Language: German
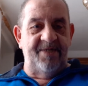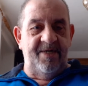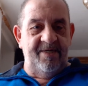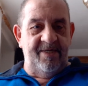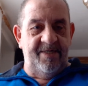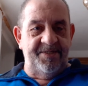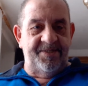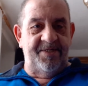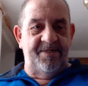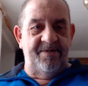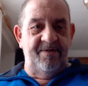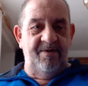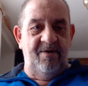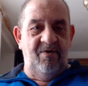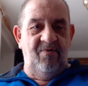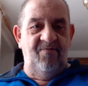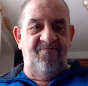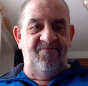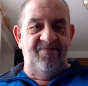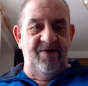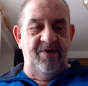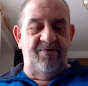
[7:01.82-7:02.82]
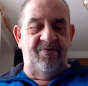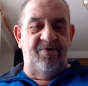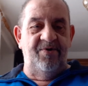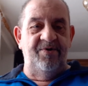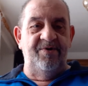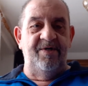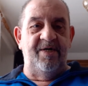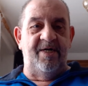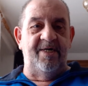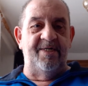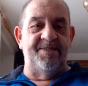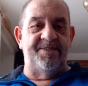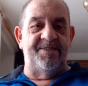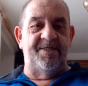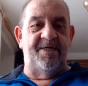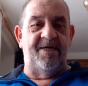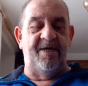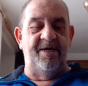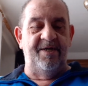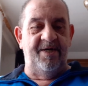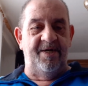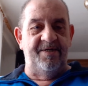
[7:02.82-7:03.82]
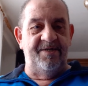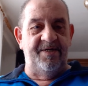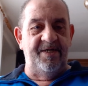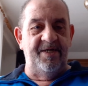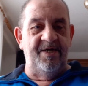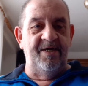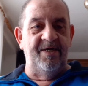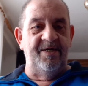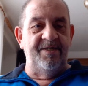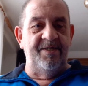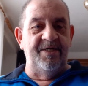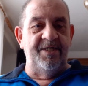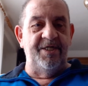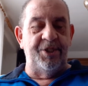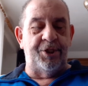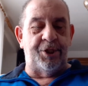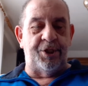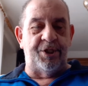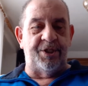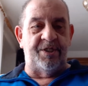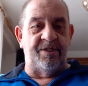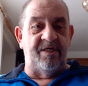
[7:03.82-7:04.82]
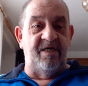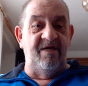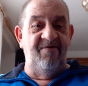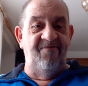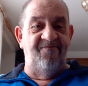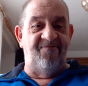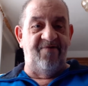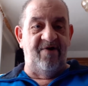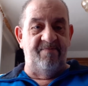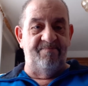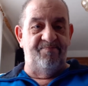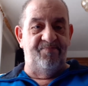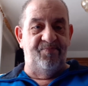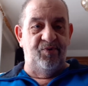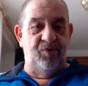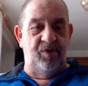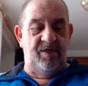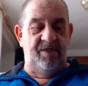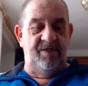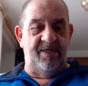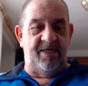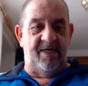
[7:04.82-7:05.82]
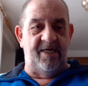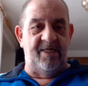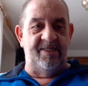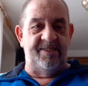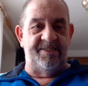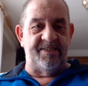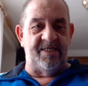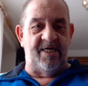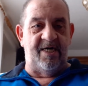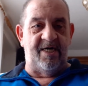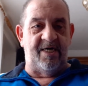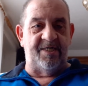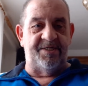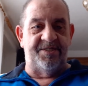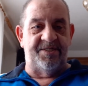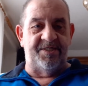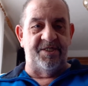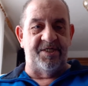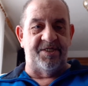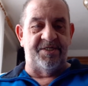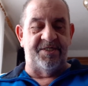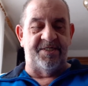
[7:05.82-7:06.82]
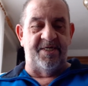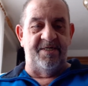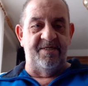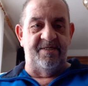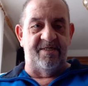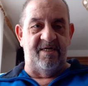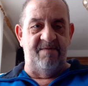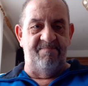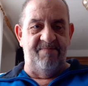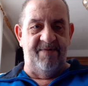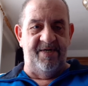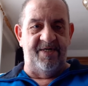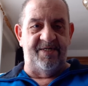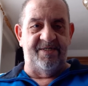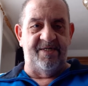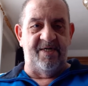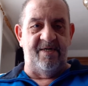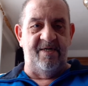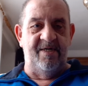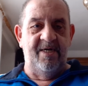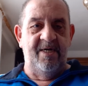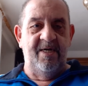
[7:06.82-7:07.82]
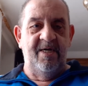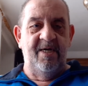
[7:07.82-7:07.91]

ja ganz genau, wir können als Grenadiere nicht tiefer buddeln als 80 Zentimeter.